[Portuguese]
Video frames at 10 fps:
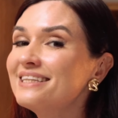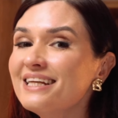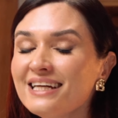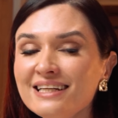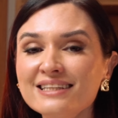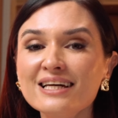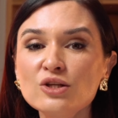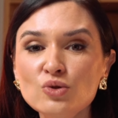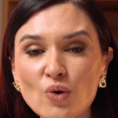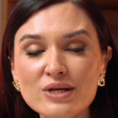
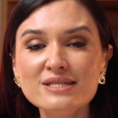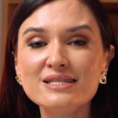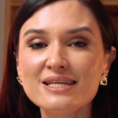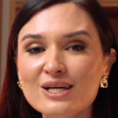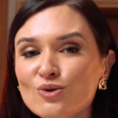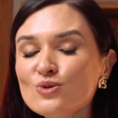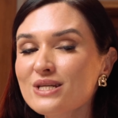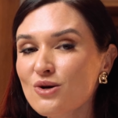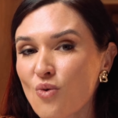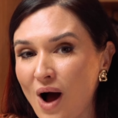32
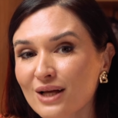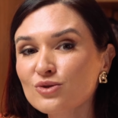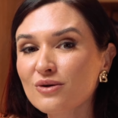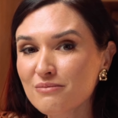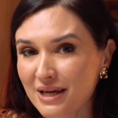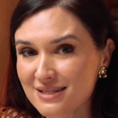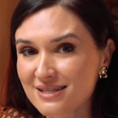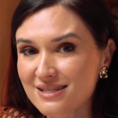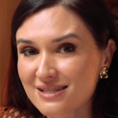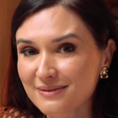quilos em 4 meses.